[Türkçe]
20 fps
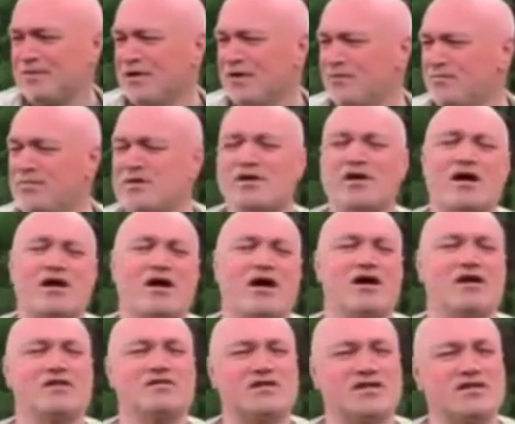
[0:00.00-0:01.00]
Bilge
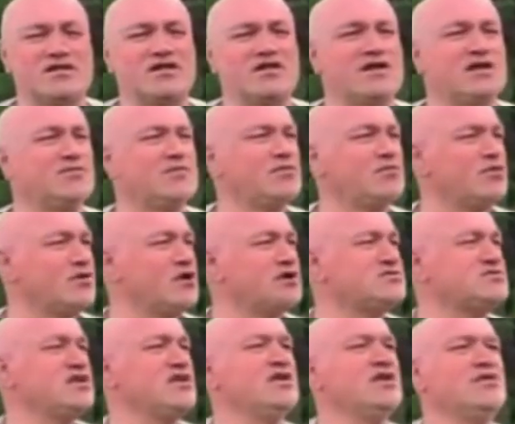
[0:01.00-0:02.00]
Kağan'ın dediği gibi bu
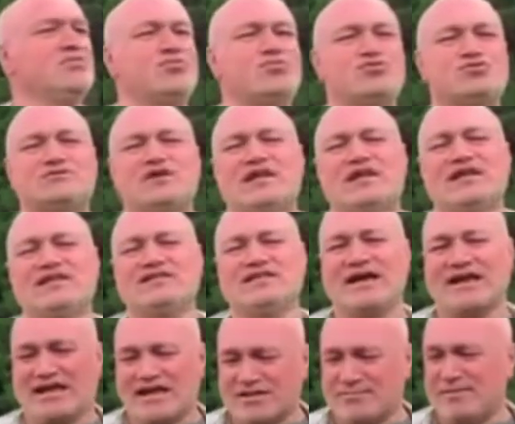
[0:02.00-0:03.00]
yeşilliği, bu güzelliği
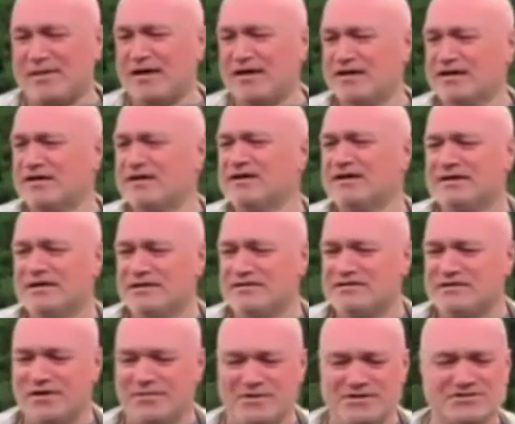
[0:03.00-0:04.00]
terk etme
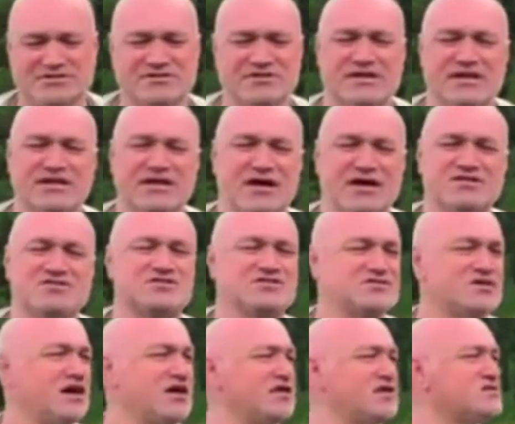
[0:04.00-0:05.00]
demesinde de
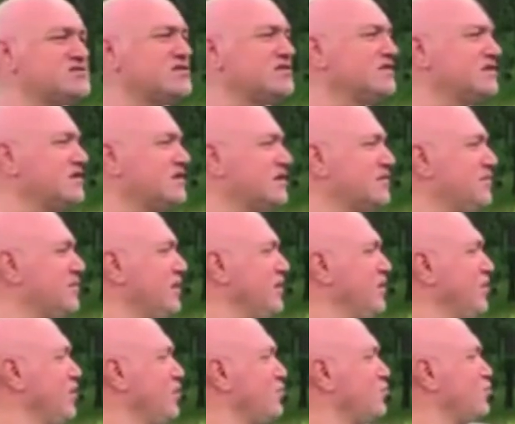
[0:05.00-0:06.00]
açıkça anlaşıldığı gibi
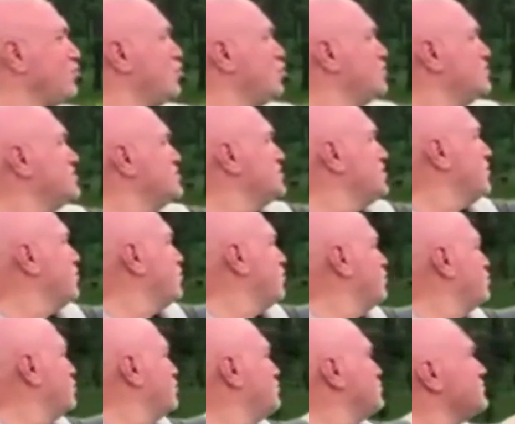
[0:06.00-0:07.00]
bu içinde
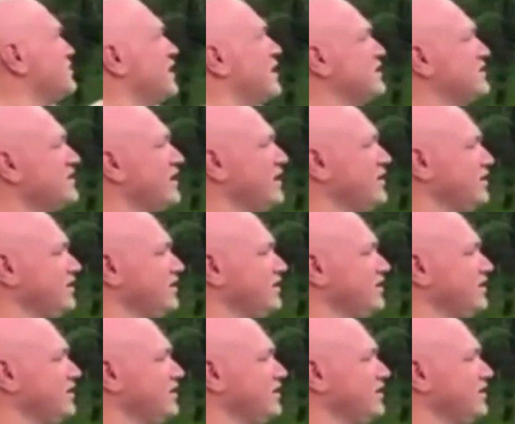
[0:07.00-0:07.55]
bulunduğumuz alanda